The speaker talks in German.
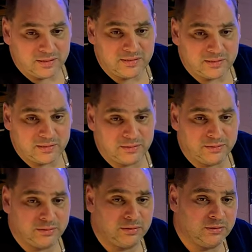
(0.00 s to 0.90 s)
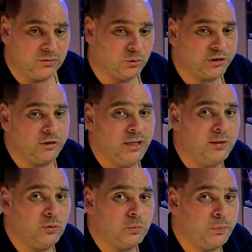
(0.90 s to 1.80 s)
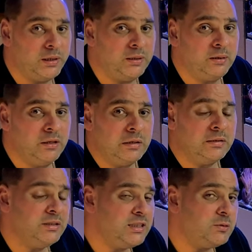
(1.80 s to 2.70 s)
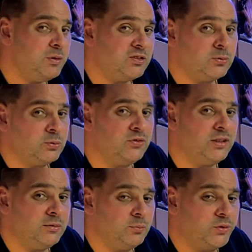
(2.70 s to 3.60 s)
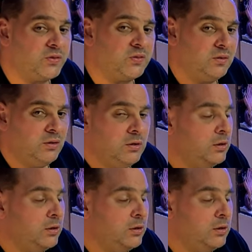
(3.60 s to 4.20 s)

das äh, Notion N und P nicht mehr zudosieren muss.